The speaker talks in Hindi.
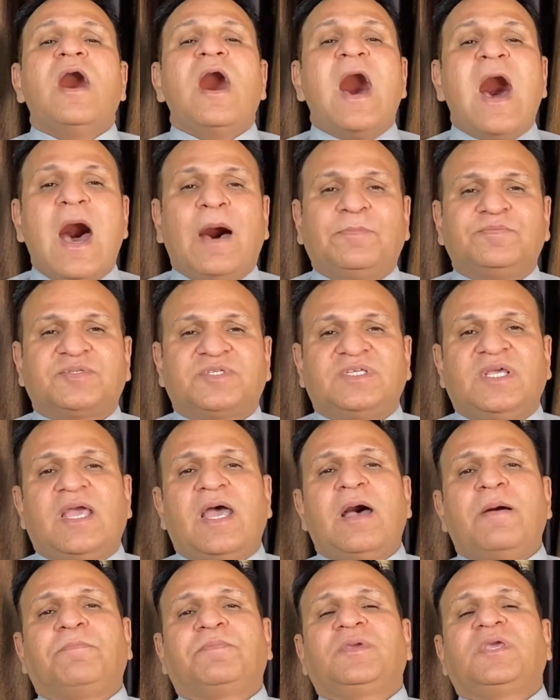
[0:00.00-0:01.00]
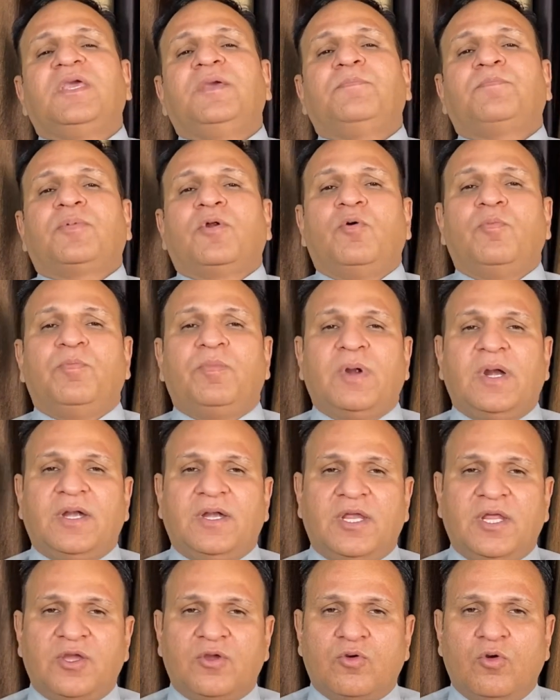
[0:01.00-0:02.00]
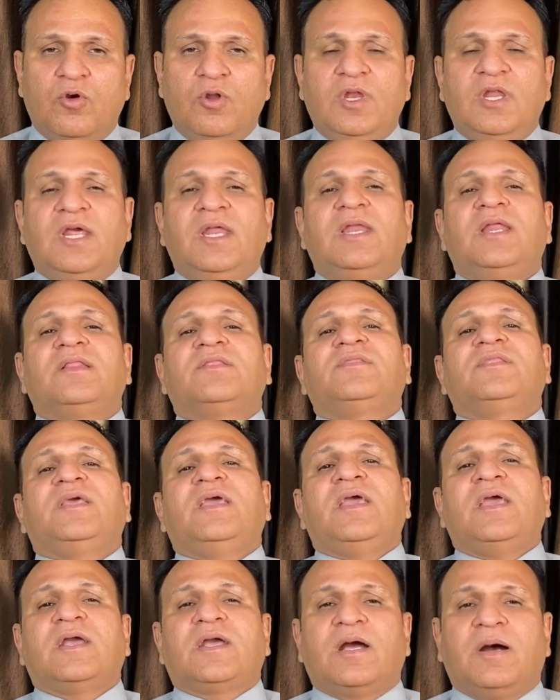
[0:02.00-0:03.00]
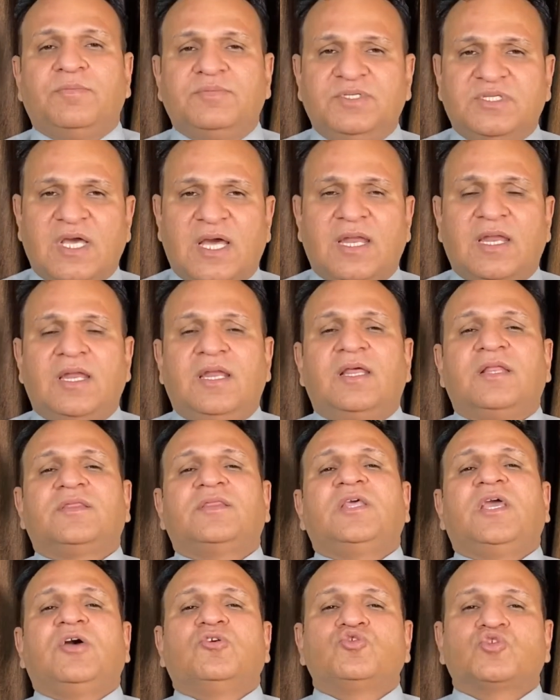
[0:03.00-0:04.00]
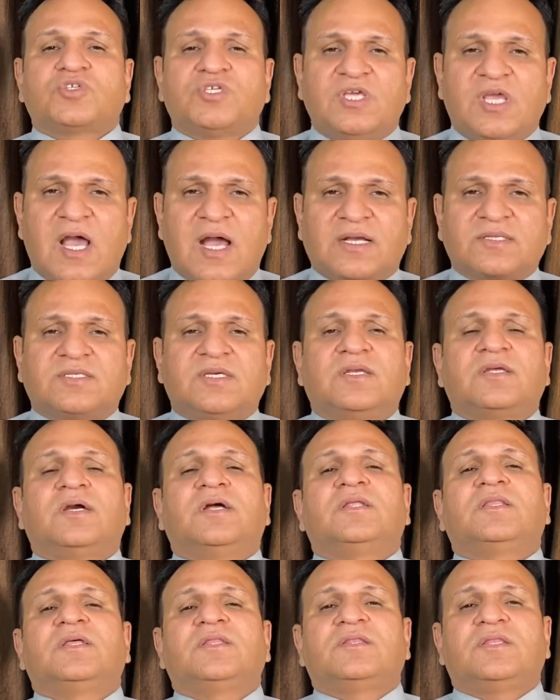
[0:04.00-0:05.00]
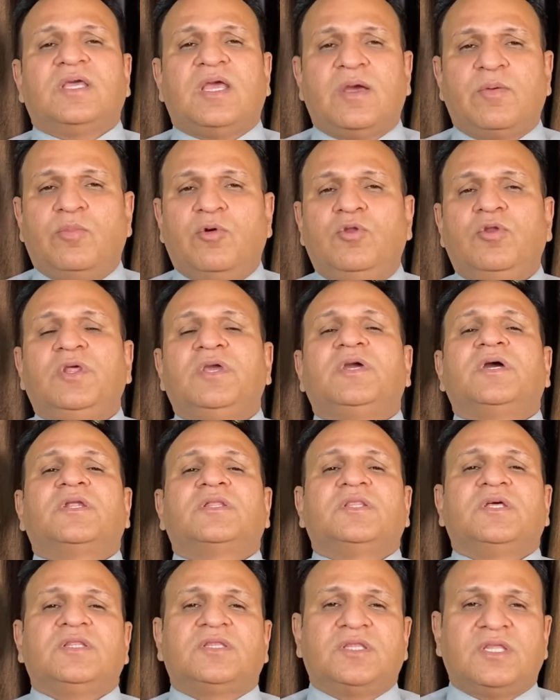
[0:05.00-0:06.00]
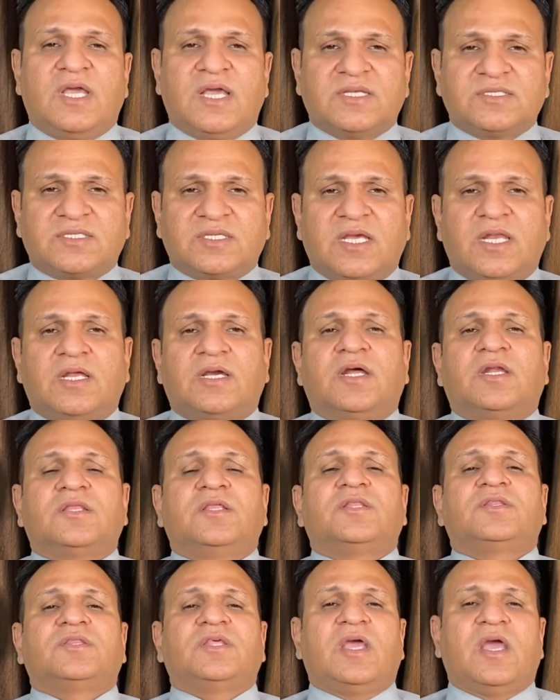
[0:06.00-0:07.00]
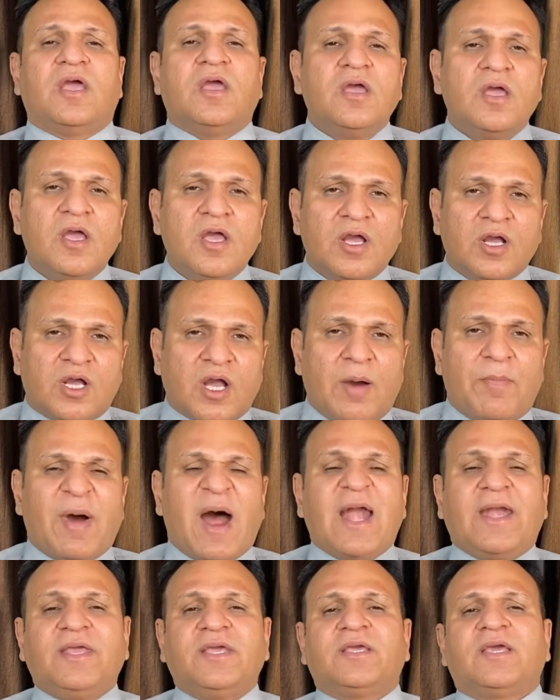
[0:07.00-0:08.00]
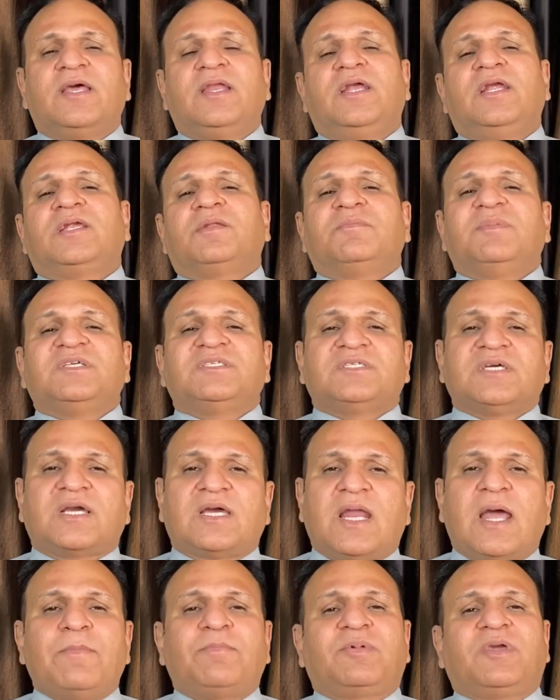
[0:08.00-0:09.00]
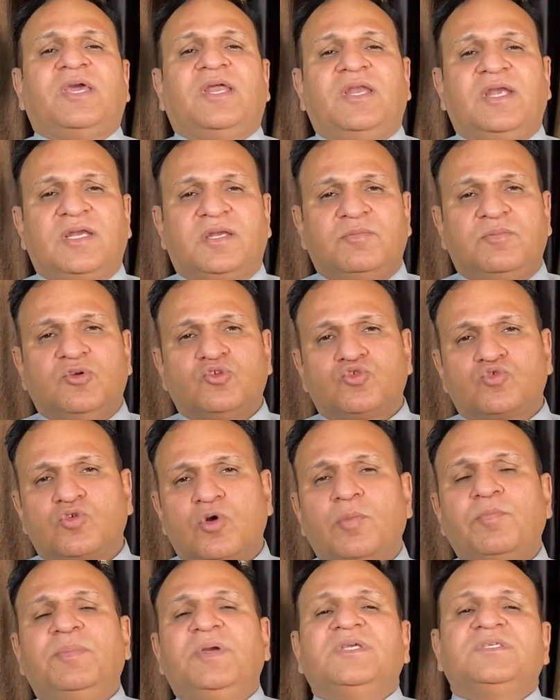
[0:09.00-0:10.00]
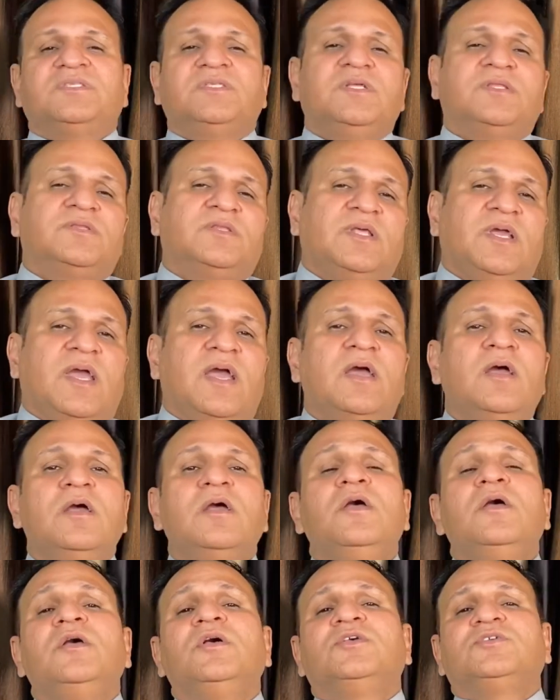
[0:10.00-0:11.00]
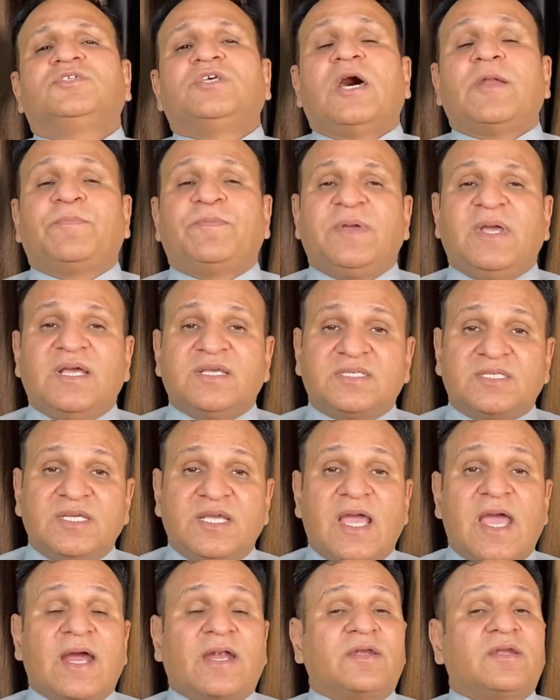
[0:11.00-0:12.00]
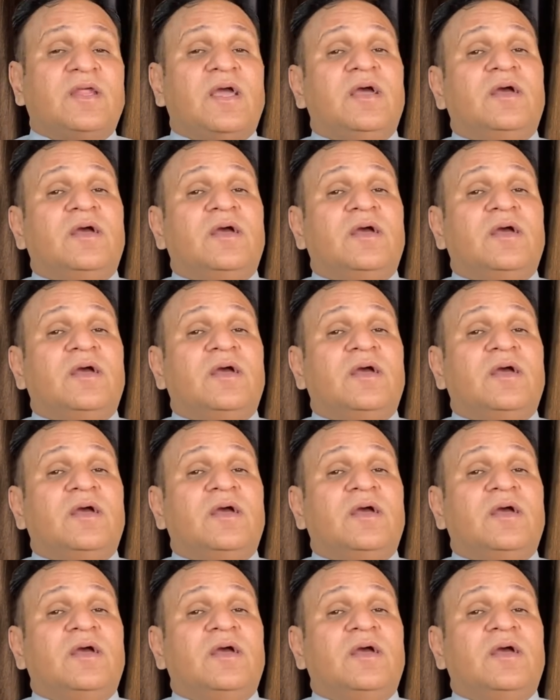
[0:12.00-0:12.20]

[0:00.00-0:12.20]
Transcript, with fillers: आपसे आपकी प्रॉपर्टी को ले लेते हैं कब्जा ले लेते हैं उसकी एक्शन कर देते हैं बोली कर देते हैं सेल कर देते हैं कबाड़ी के रेट में स्क्रैप के रेट में उसको बेच देते हैं सरफेसी एक्ट